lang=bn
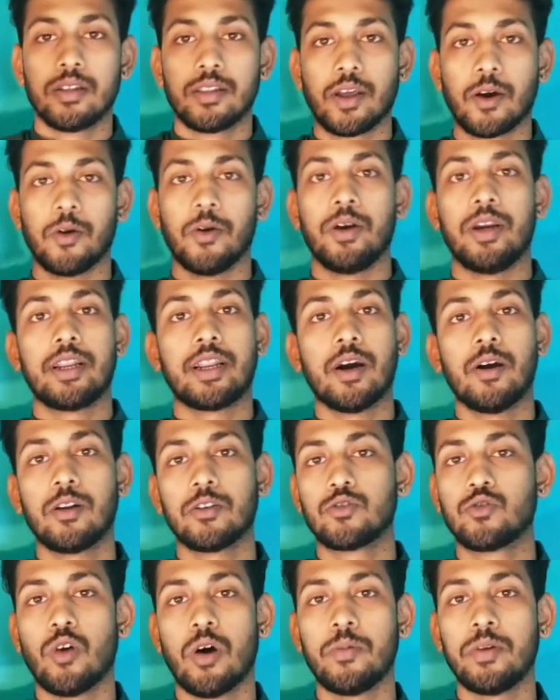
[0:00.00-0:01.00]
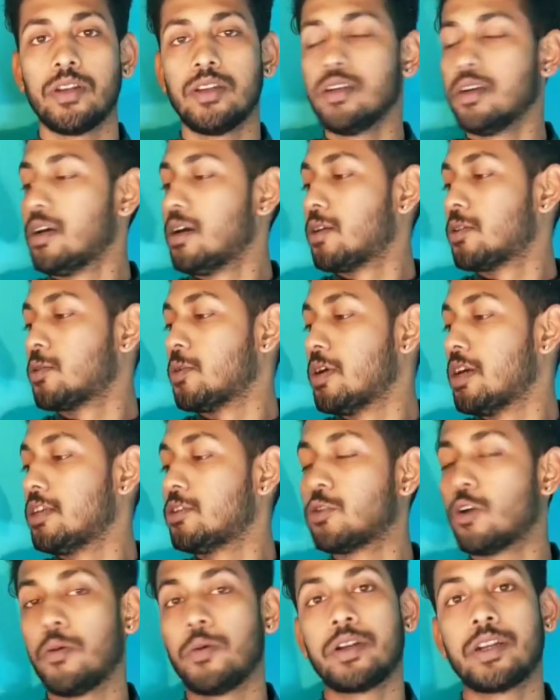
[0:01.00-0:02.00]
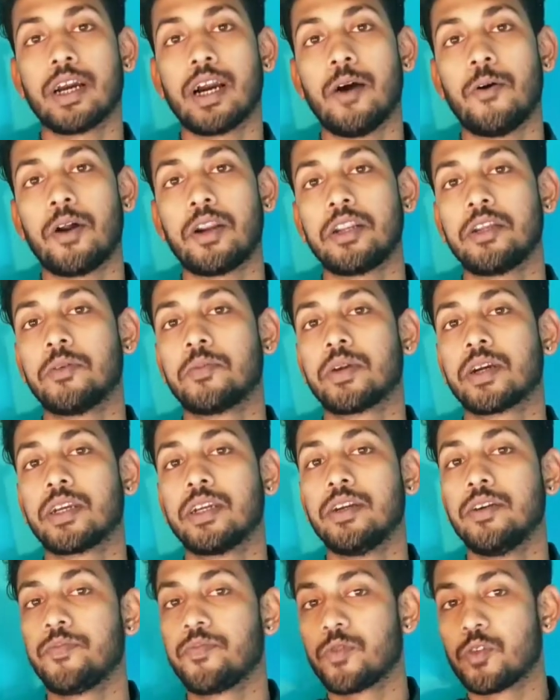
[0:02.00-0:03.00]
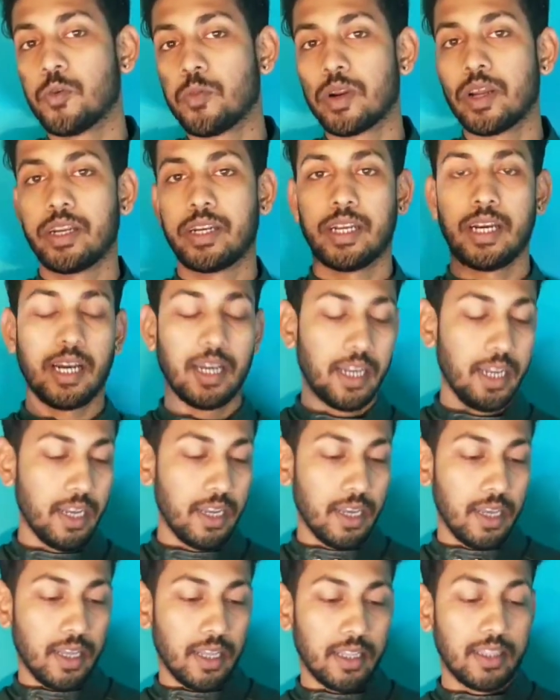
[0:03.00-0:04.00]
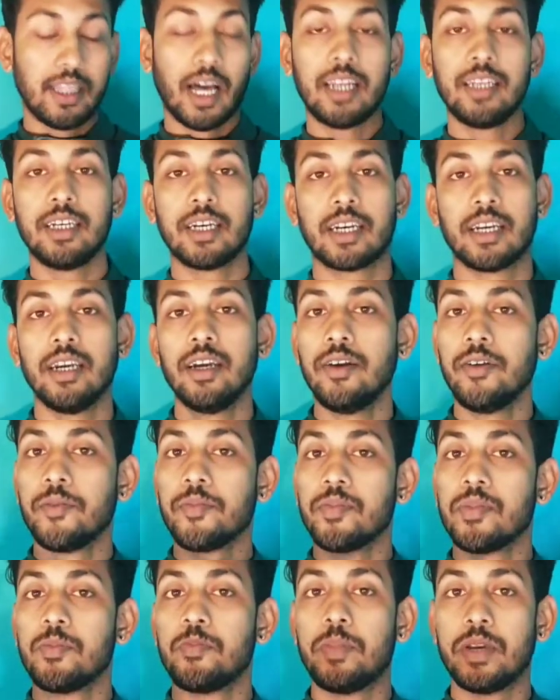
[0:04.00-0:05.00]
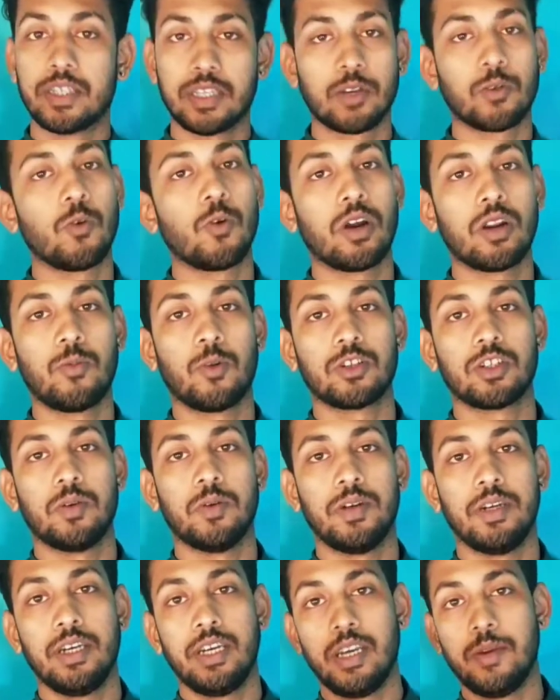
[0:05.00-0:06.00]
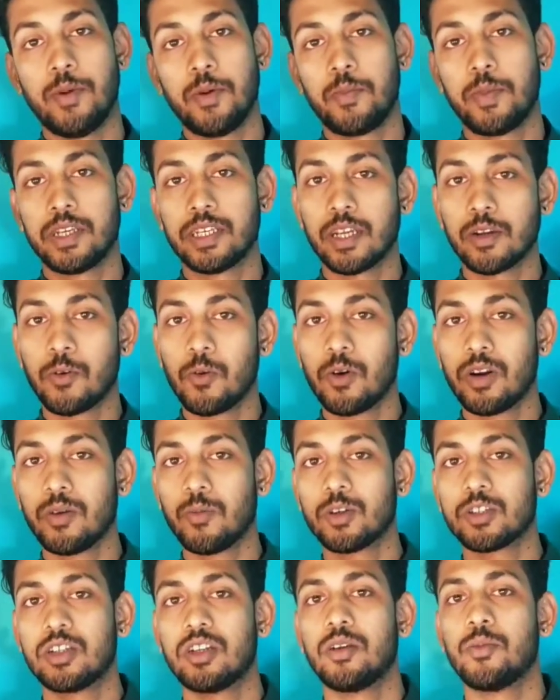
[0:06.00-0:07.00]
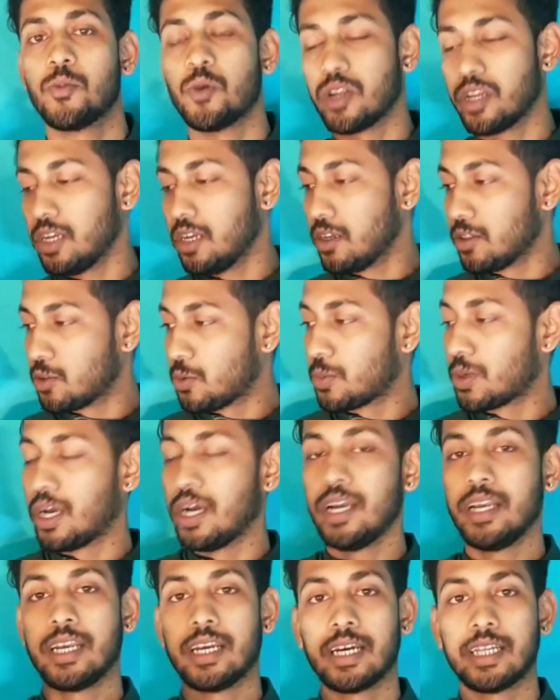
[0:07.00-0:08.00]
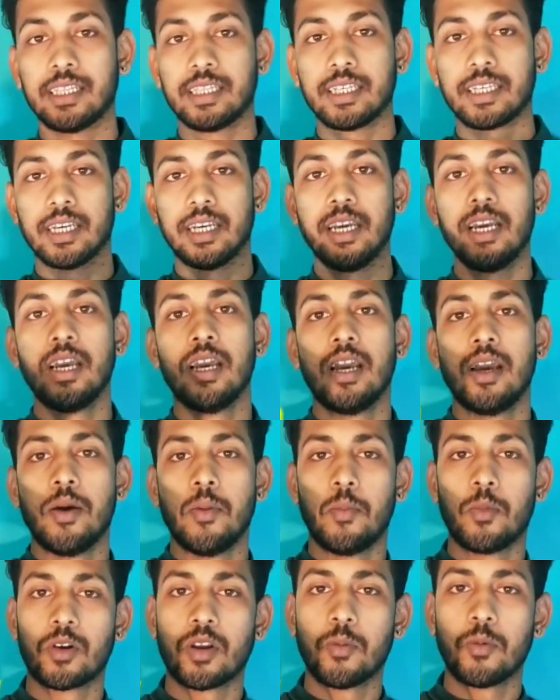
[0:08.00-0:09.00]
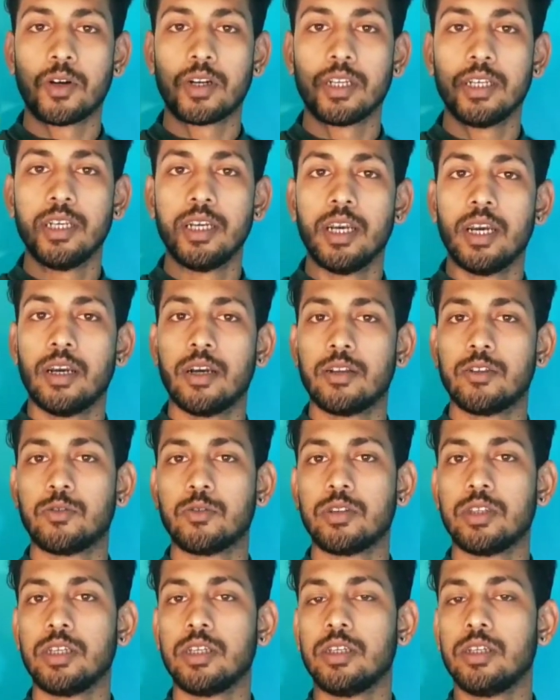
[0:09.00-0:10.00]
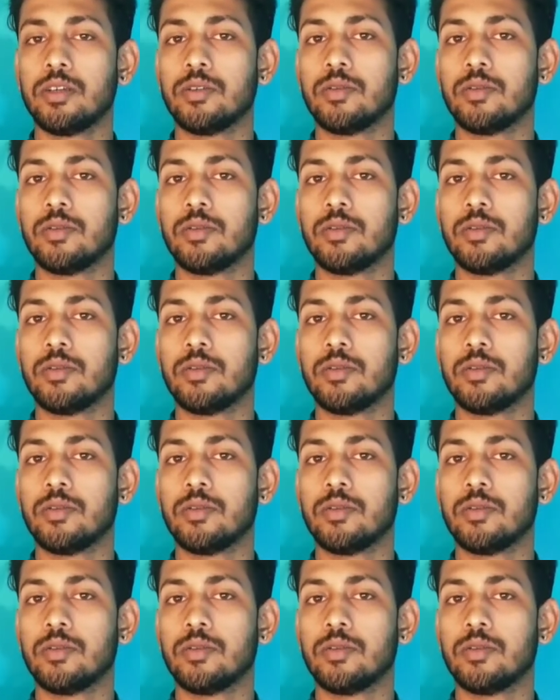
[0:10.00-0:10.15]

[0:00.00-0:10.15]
দেখো এটা হলো সোয়াবিন তো এই সোয়াবিনটা খাওয়ার নিয়মটা কি তোমরা এটাকে দালিয়ে খেয়ে প্রেশার কুকারে বসাবে এবং প্রেশার কুকারে বসানোর পরে তোমরা এখান থেকে মোটামুটি যদি